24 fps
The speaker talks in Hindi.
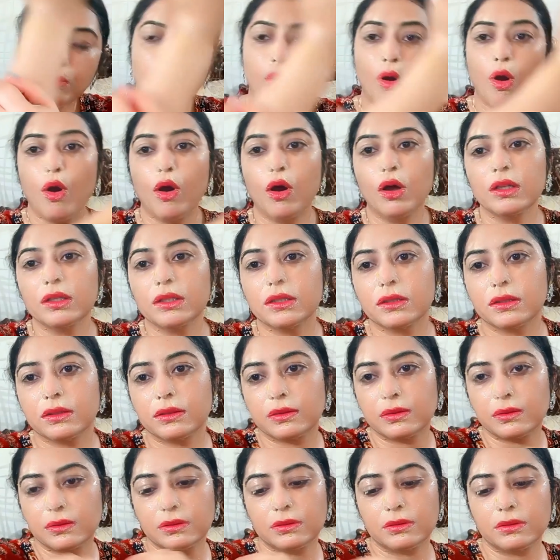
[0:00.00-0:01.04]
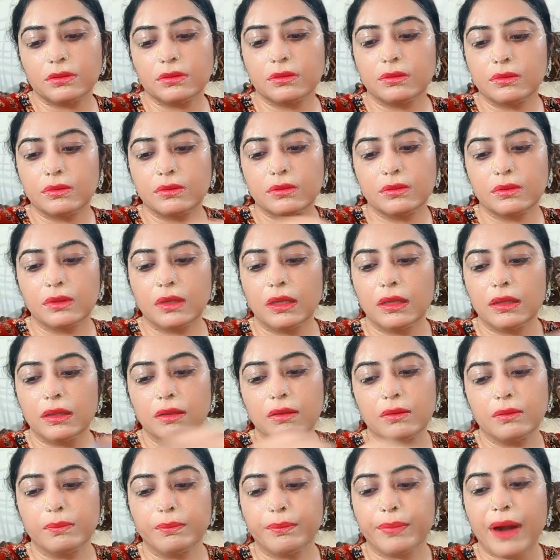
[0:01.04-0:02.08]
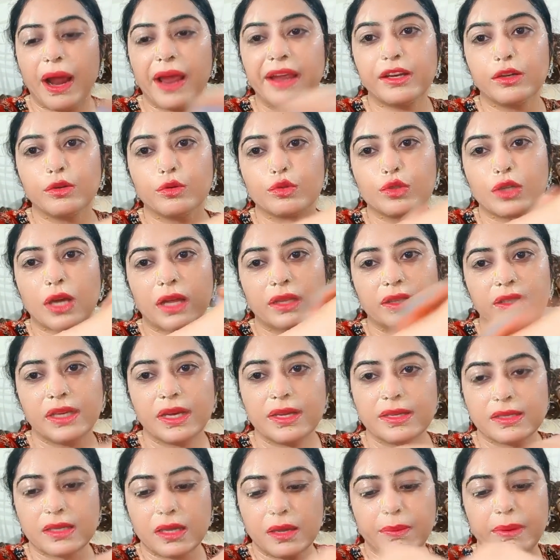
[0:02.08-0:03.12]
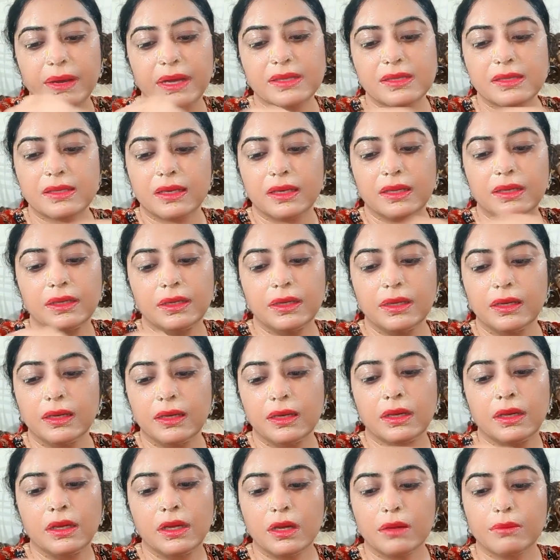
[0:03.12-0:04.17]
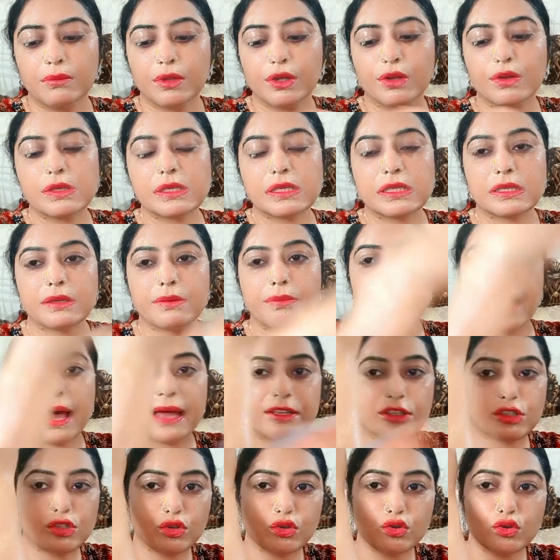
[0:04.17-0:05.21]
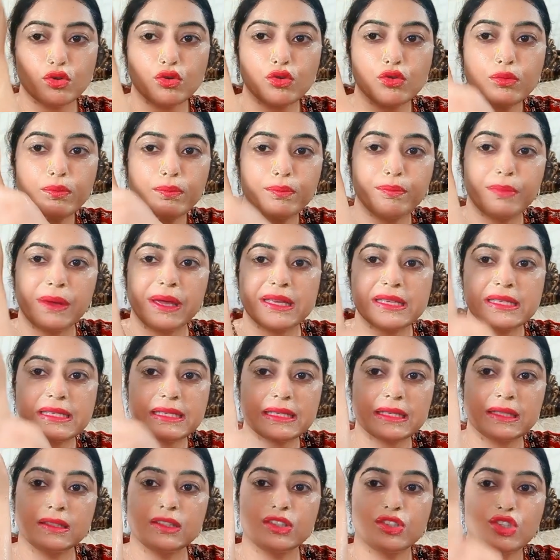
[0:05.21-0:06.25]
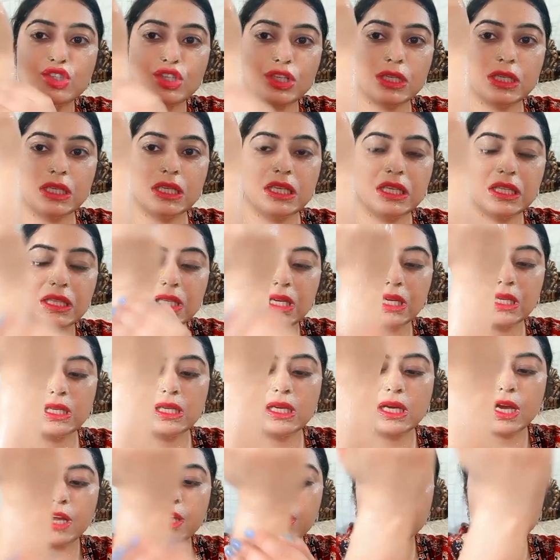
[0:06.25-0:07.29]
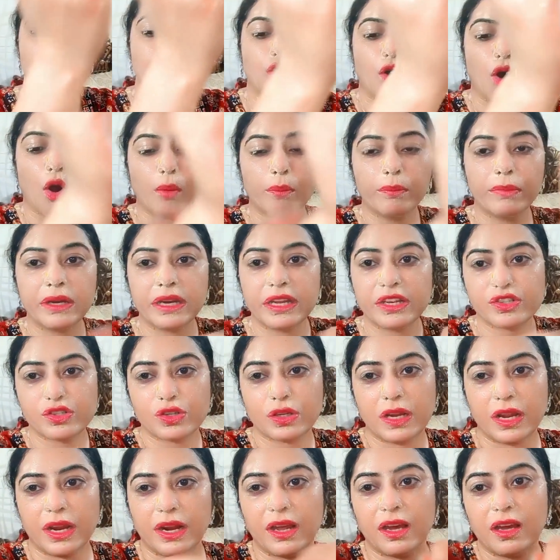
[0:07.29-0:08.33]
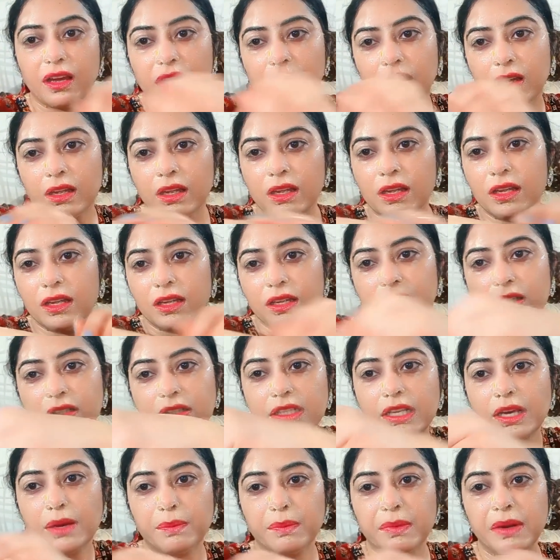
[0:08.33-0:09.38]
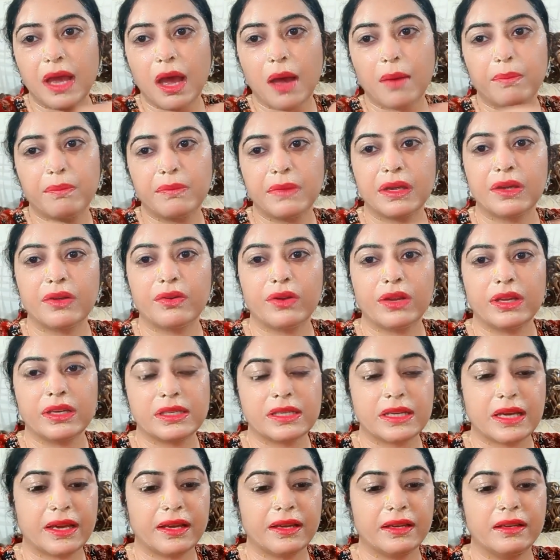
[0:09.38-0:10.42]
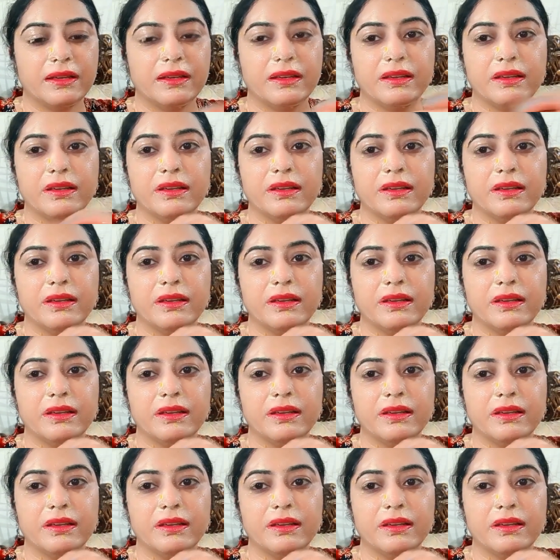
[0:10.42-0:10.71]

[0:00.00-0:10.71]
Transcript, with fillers: बहुत ब्राइट हो जाती है इसके बाद स्किन बिकॉज टमाटो बेसन चीनी दही का ये जो कॉम्बिनेशन है ना ये अपने आप में ग्रेट है